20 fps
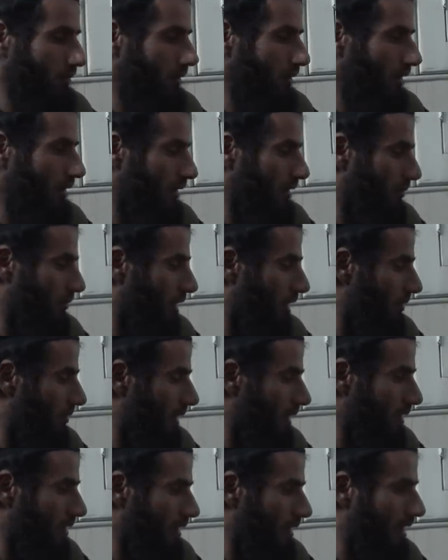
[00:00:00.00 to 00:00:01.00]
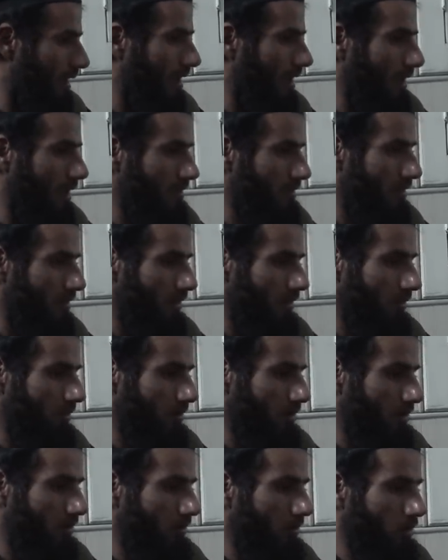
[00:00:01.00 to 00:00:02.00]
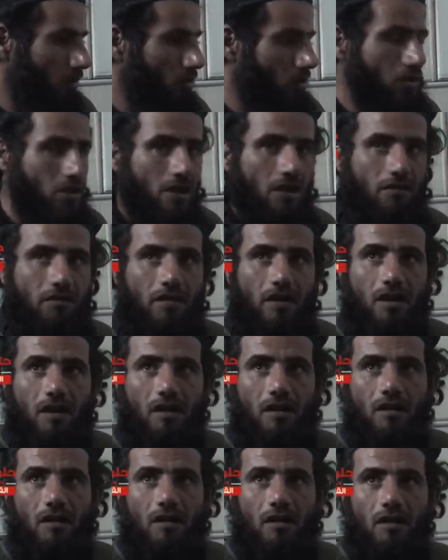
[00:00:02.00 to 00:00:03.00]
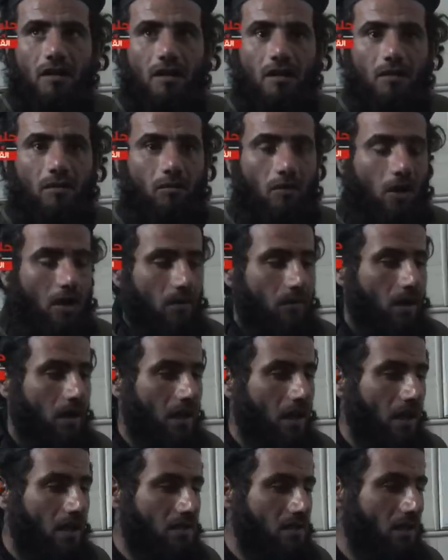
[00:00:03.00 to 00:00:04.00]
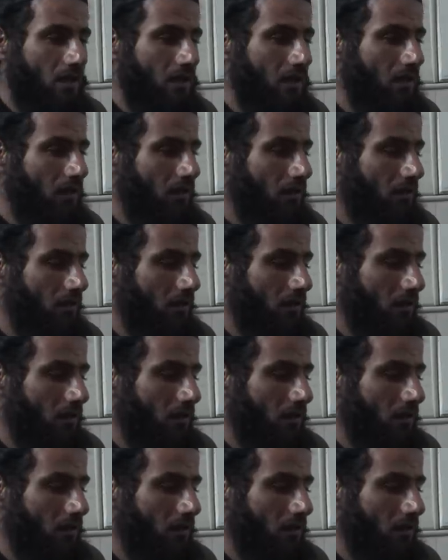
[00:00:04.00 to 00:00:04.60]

نحن معاملتنا للأسرى مثل ما كن شايفين معاملة حسنة